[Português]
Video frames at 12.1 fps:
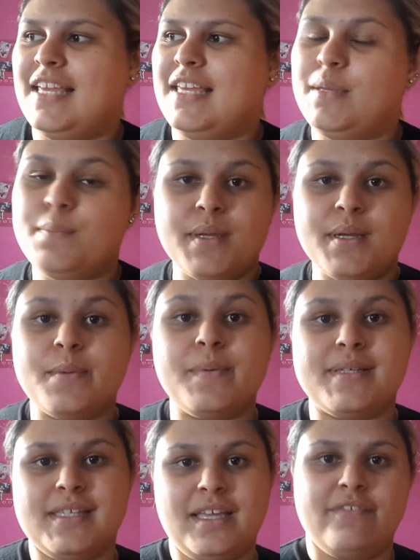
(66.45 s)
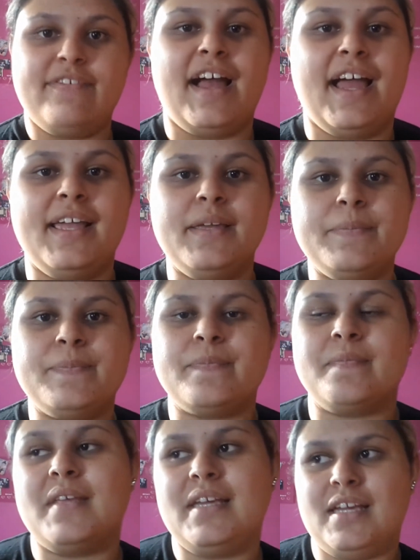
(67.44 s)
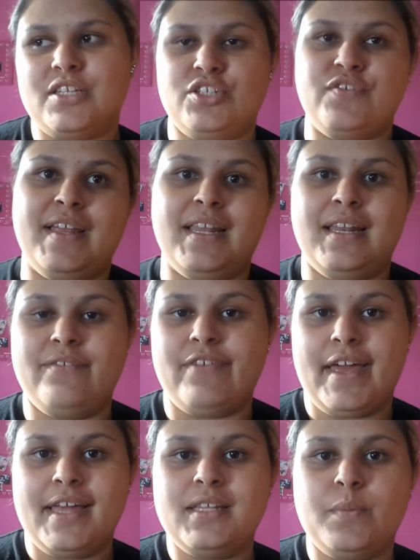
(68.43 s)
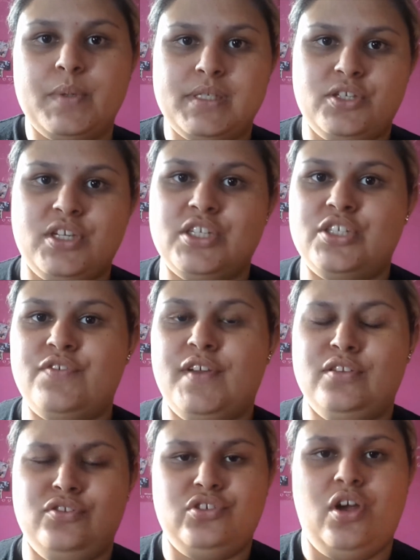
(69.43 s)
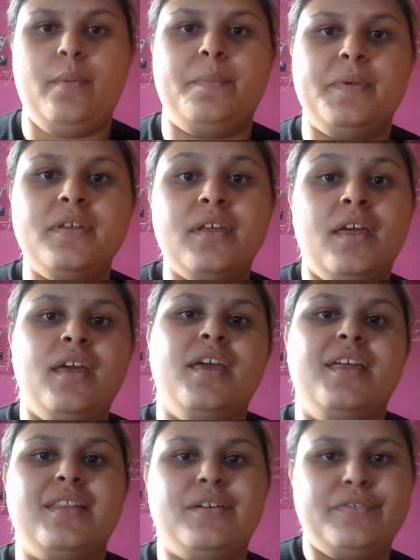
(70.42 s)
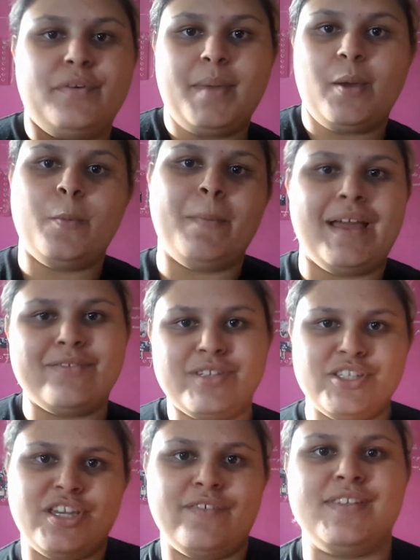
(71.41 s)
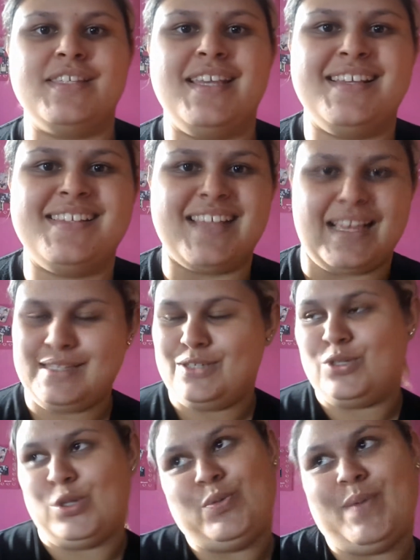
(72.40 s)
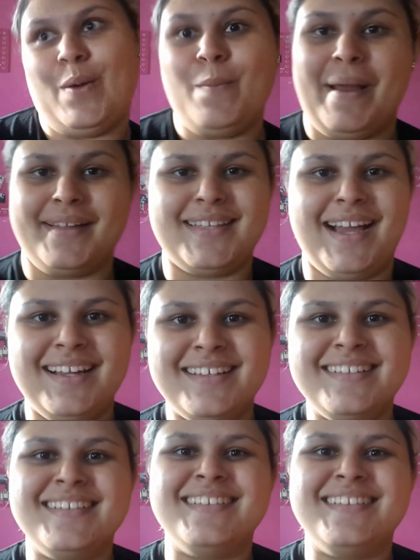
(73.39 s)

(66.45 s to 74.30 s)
E minha irmãzinha vai, e a gente vai lá levar ela, e depois acho que a gente vai no shopping. Então eu vou me arrumar e vou deixar vocês assistindo me arrumar, tá?